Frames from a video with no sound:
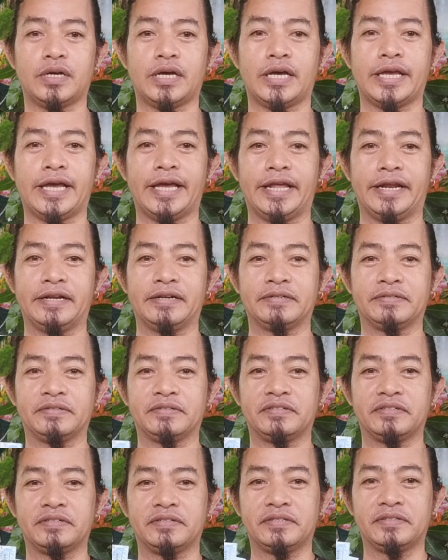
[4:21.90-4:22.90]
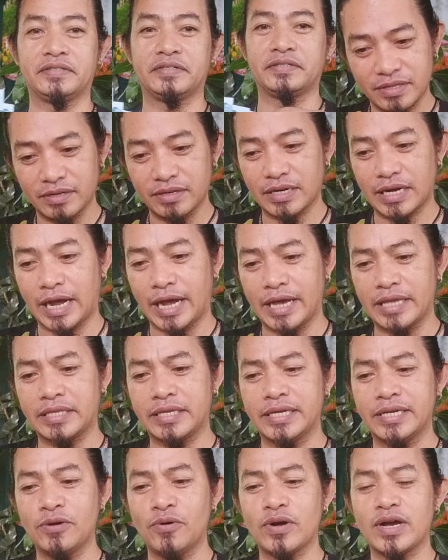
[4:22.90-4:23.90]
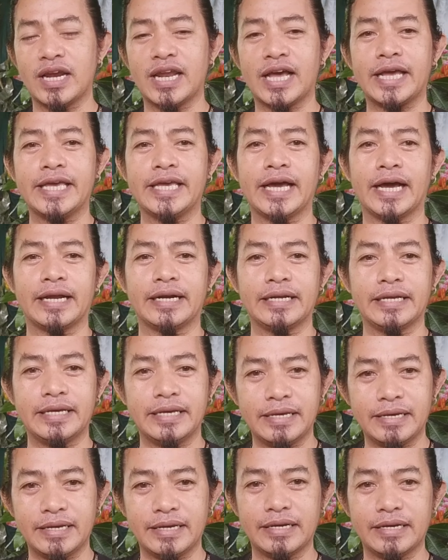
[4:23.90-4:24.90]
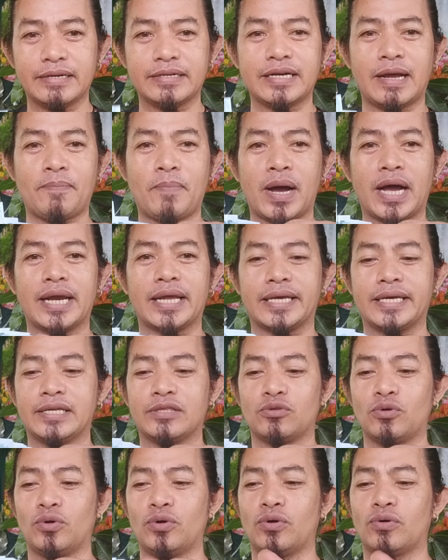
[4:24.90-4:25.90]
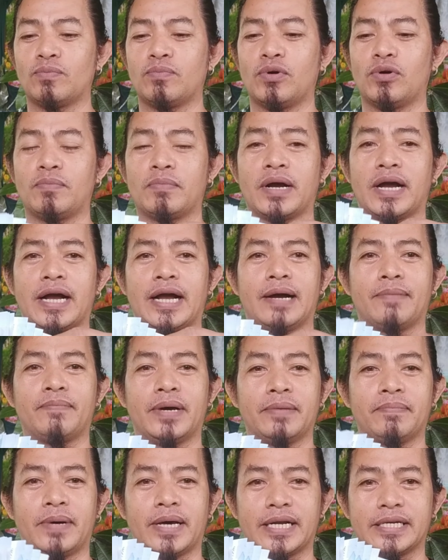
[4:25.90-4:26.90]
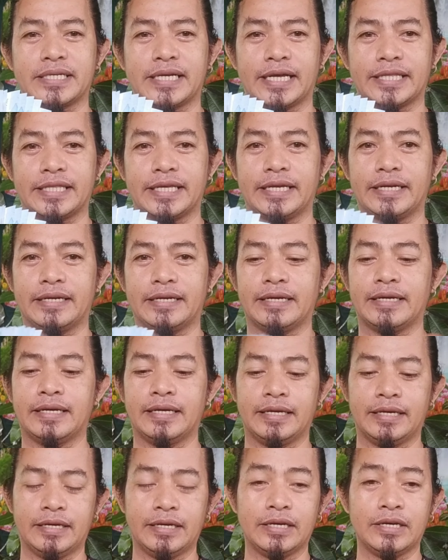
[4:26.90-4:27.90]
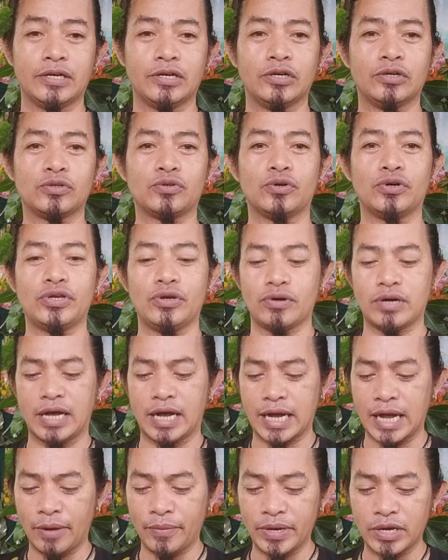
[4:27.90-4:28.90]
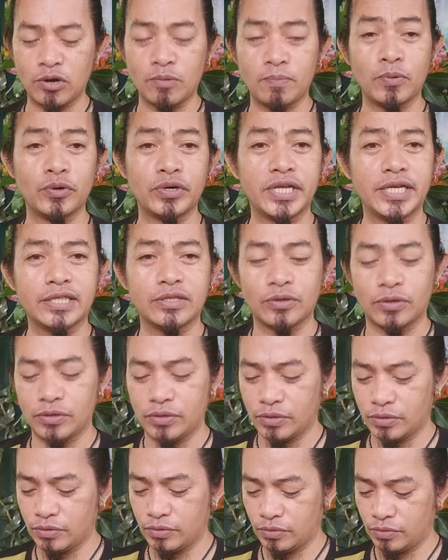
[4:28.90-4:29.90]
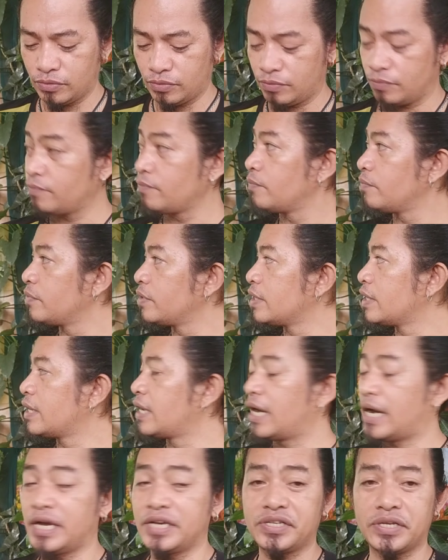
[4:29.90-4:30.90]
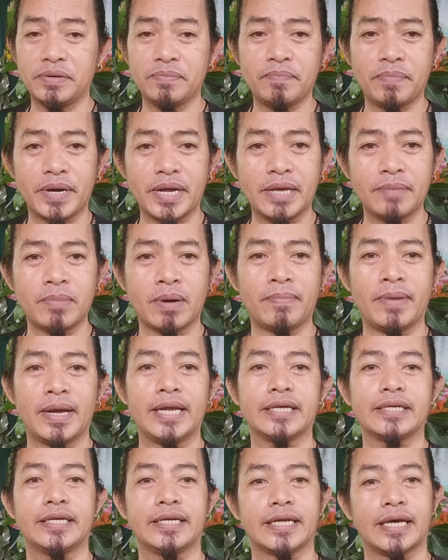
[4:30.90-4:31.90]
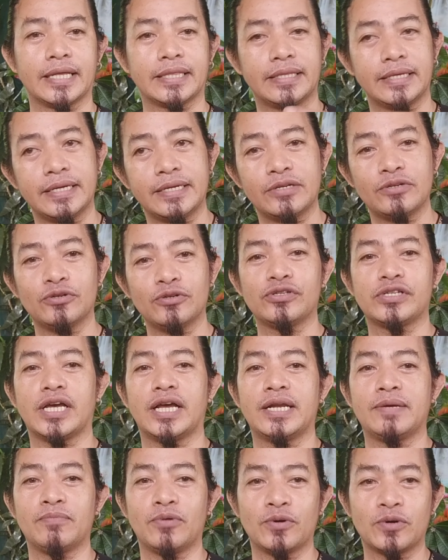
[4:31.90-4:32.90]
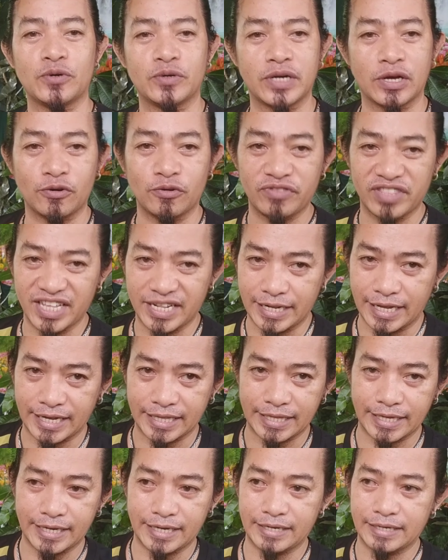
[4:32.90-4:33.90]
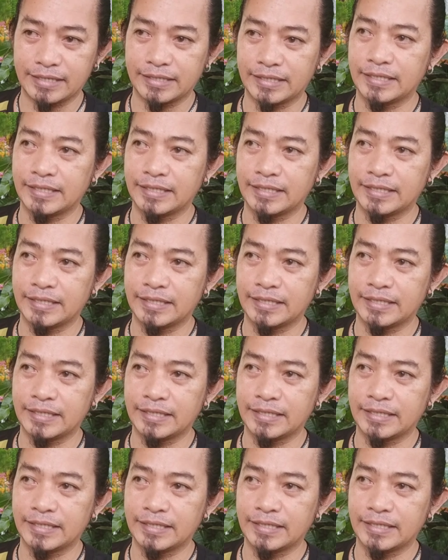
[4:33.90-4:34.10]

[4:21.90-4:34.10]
Ayan. Kahit hindi ko kalakihan, eh, napakalaking tulong po mga kaabay para sa atin. So yung gagawin ko po dito ay siyempre babalik din natin doon sa Alimoko na content natin.